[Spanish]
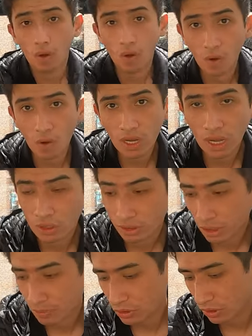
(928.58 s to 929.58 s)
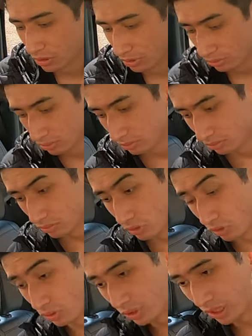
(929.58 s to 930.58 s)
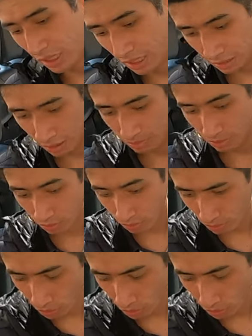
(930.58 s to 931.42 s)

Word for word: O la otra opción, si uno quiere ir de pronto un